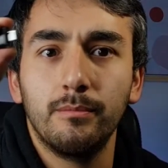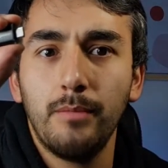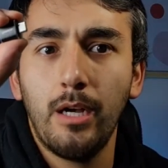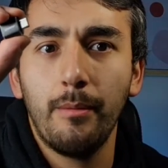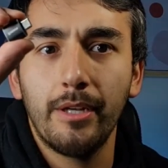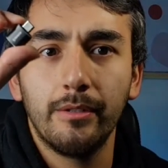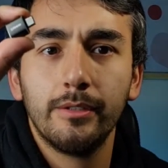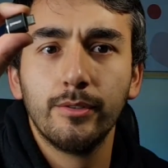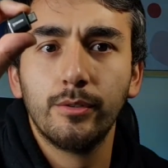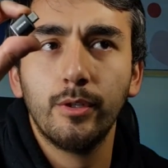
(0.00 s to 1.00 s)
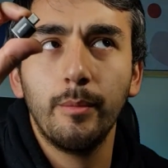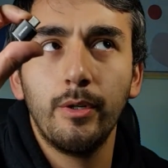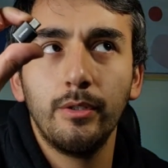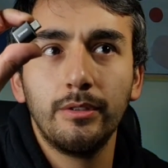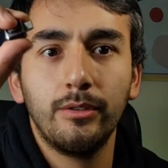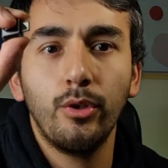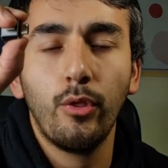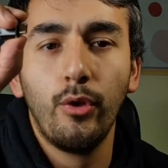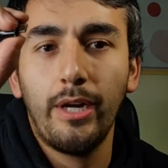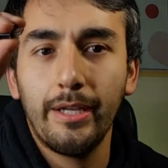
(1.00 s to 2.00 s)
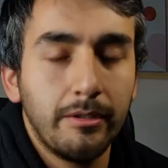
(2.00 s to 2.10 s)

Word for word: Más o menos. Son como 2 dólares.